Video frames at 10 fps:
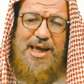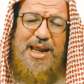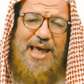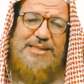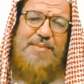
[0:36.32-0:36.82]
ايه
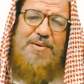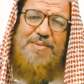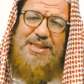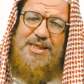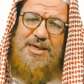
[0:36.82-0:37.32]
العذاب
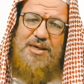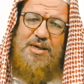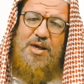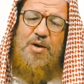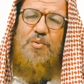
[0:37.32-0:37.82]
المادي
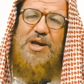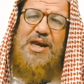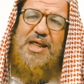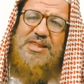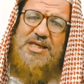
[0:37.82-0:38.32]

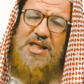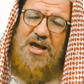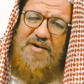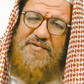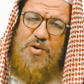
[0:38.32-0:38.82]
وللذين
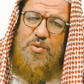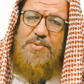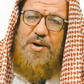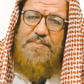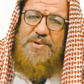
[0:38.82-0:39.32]
كفروا
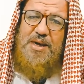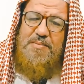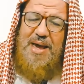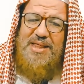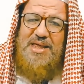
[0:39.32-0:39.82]

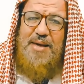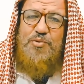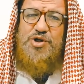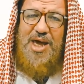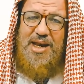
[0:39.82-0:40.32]
بربهم
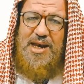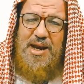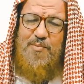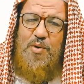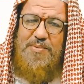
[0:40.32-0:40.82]
عذاب
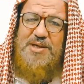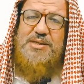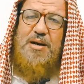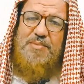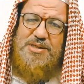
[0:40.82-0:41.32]
جهنم
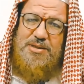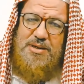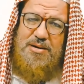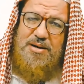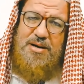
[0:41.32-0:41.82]
وبئس المصير